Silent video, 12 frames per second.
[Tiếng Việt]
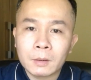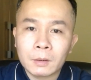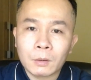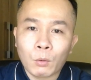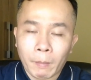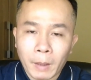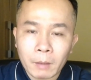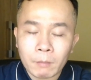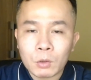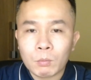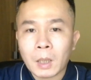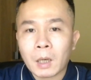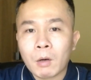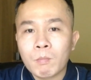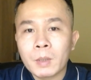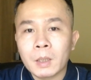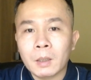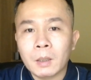khỏe mạnh và chúng ta
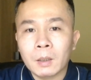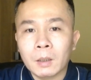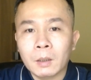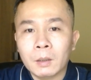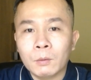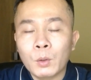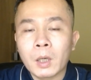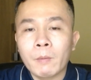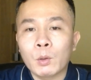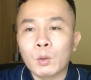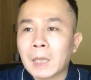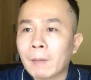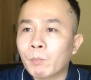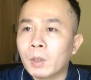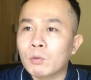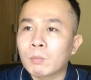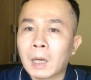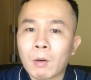không bị uh, nguy cơ về tuyến giáp
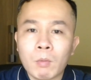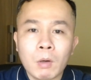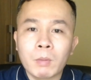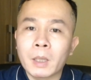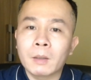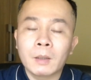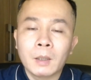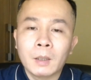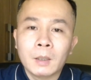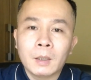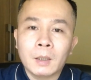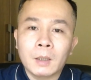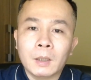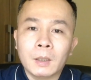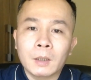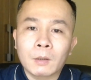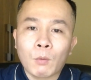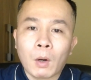thì chúng ta cũng không nên uh,
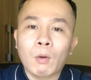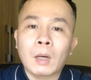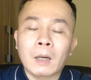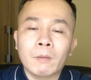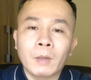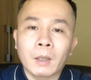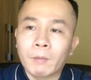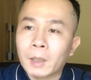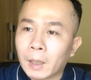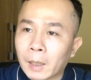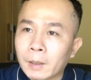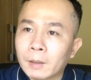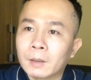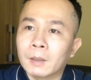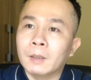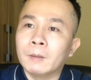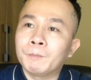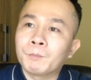quá lo lắng về cái vấn đề này.
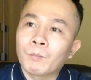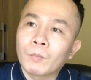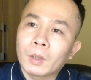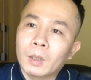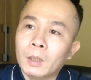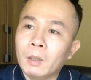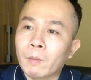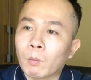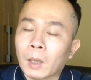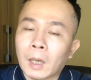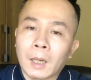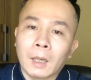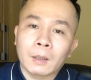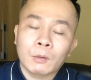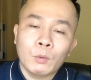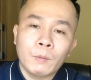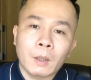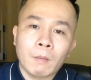Đấy. Thì hy vọng rằng là
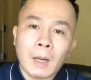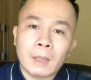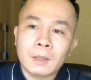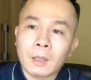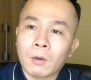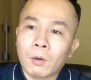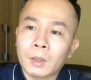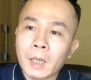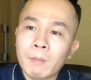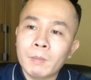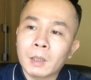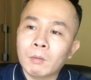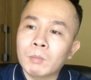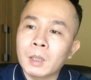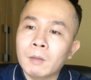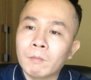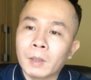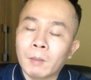quý vị và các bạn sẽ có thêm những cái thông
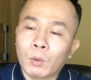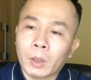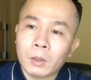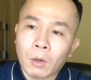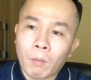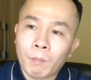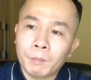tin về một cái nhóm,